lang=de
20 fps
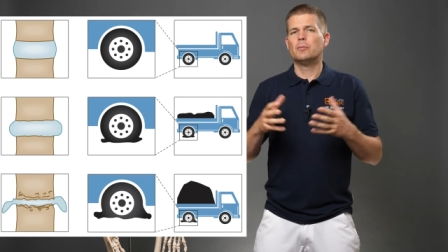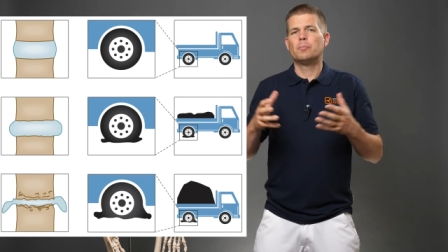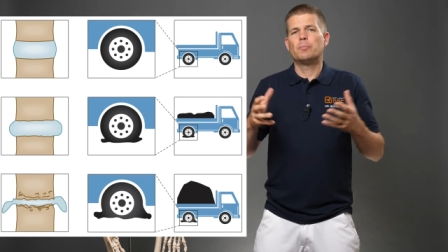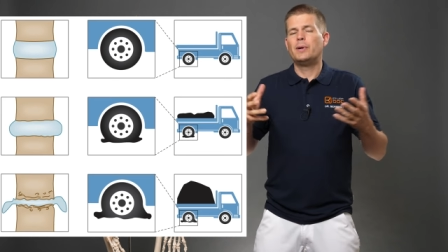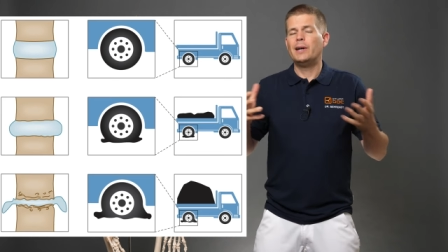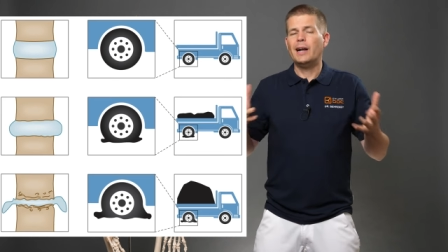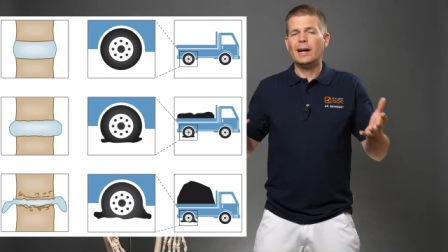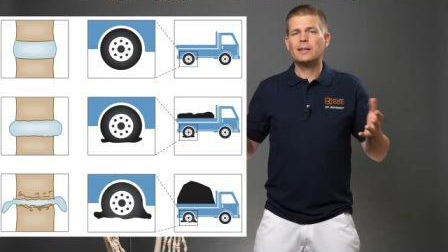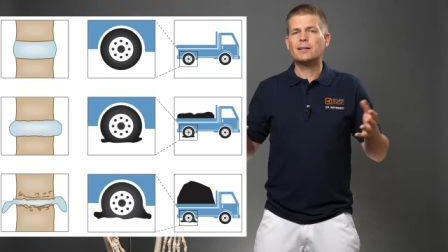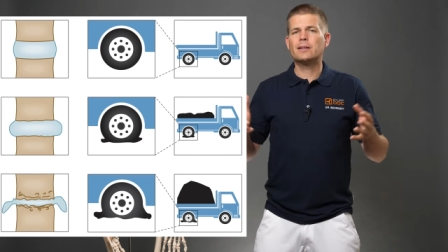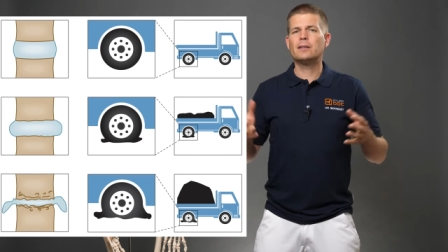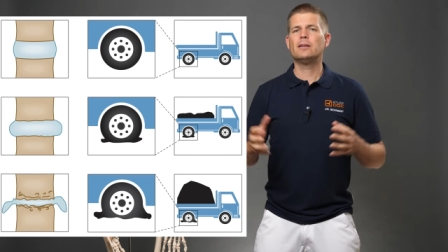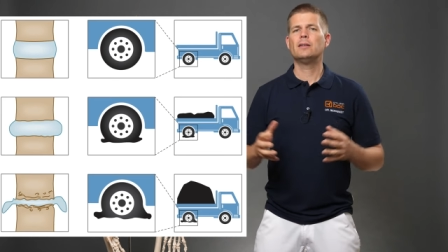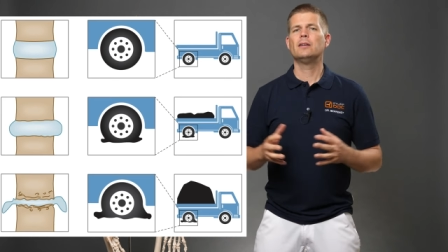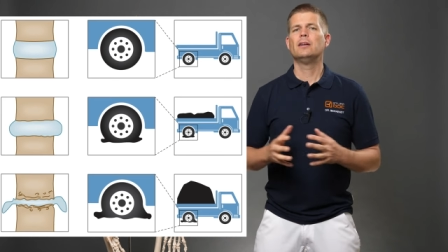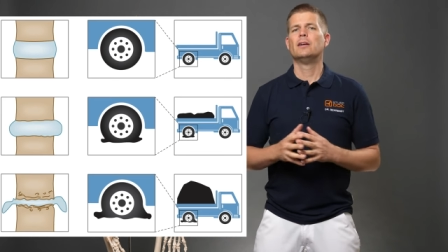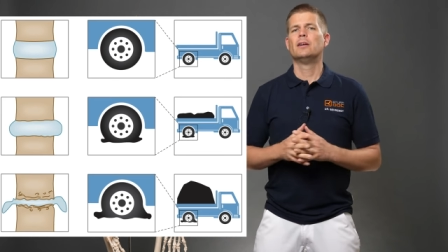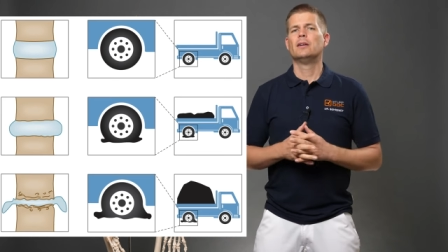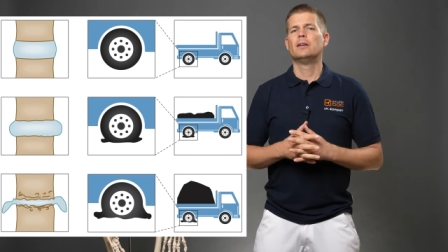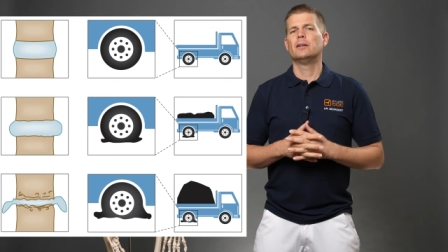
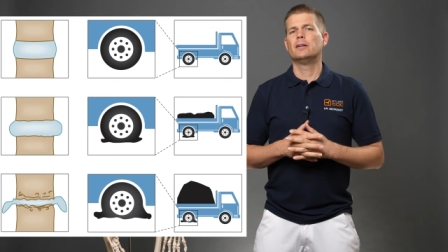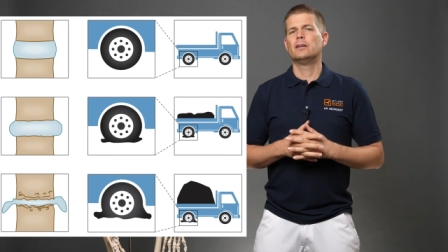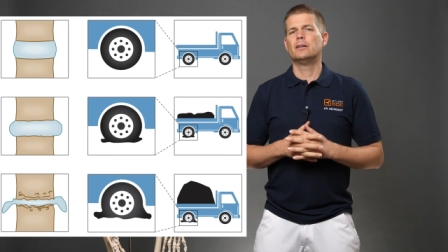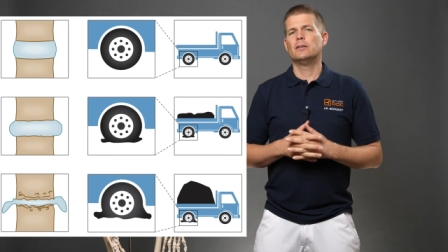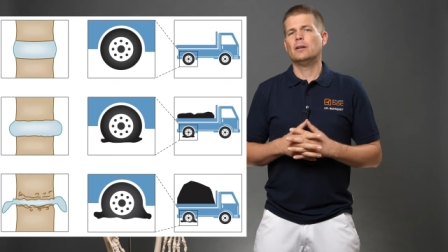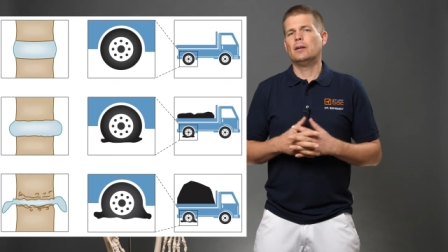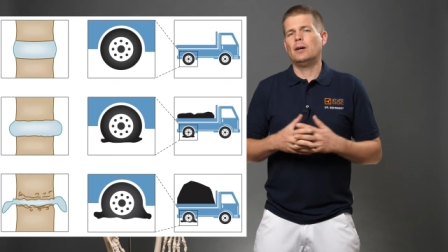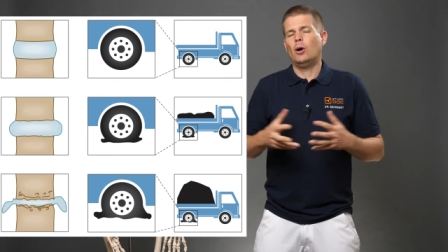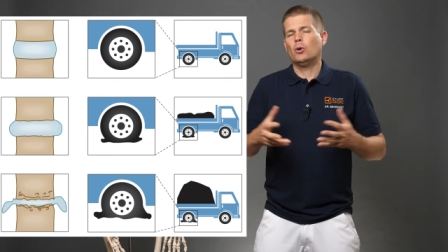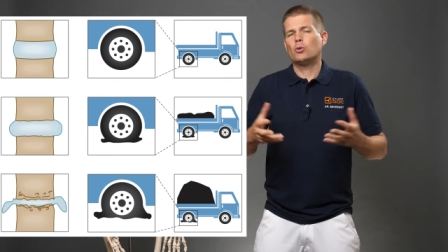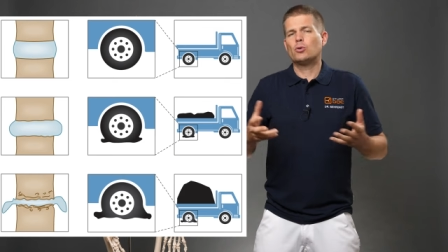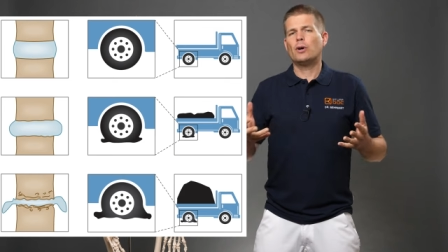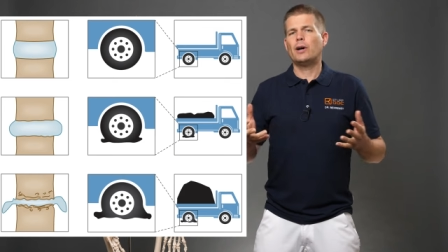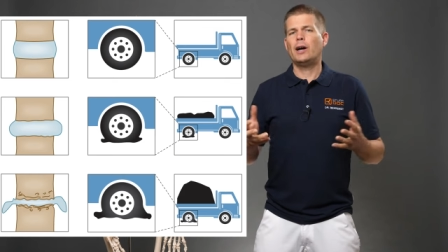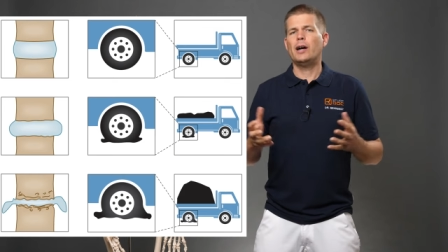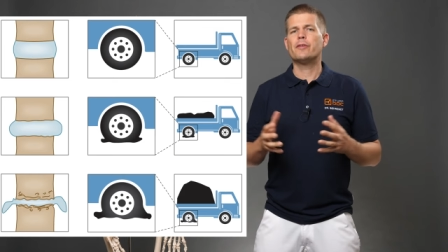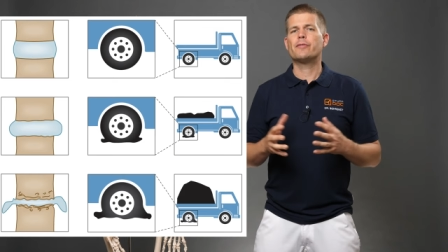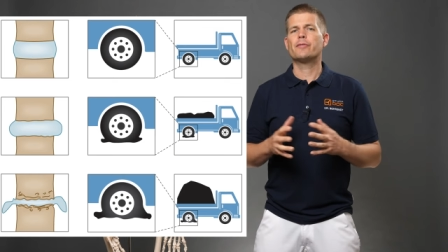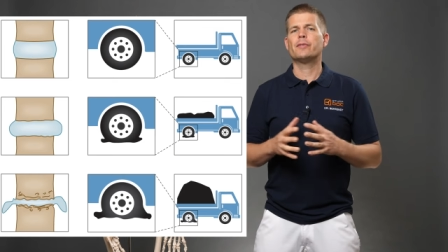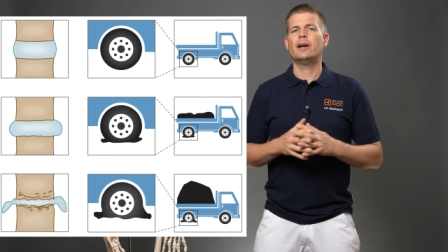platten äh,
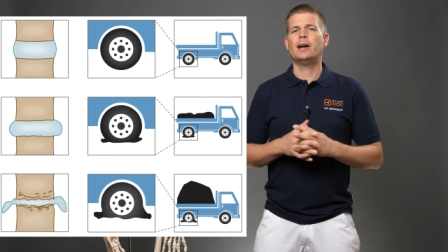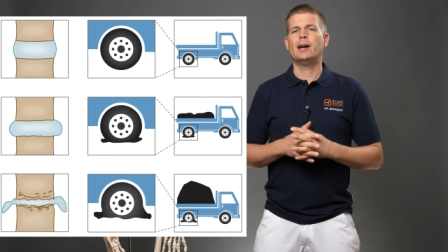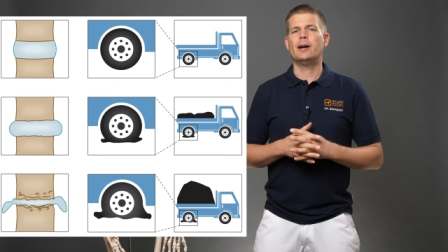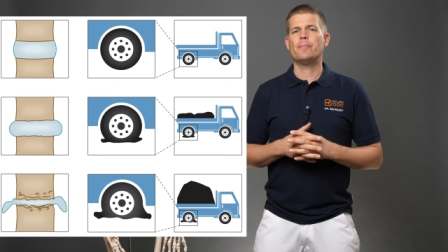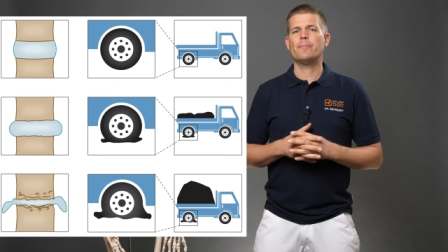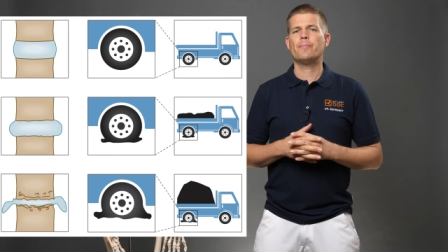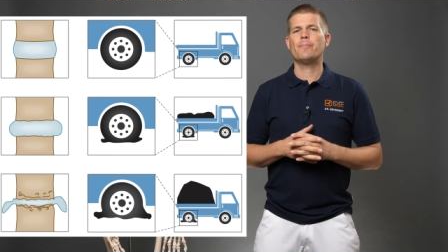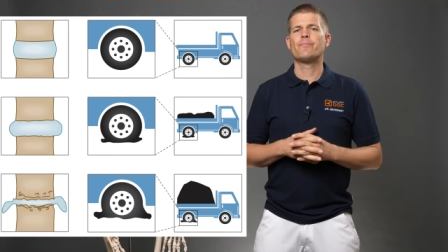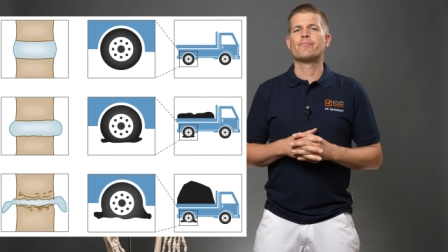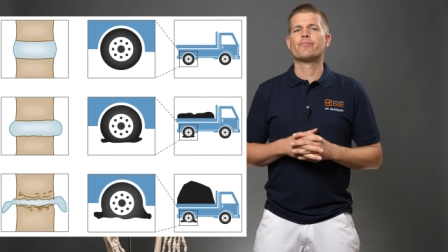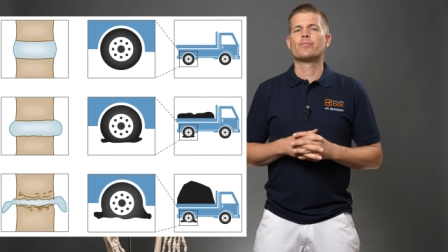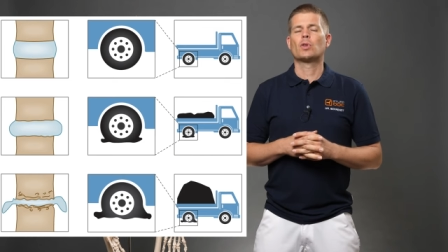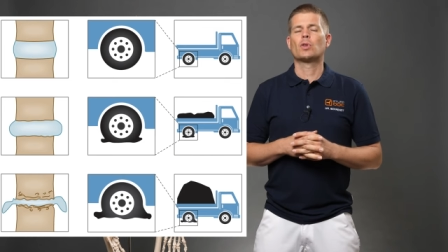Autoreifen haben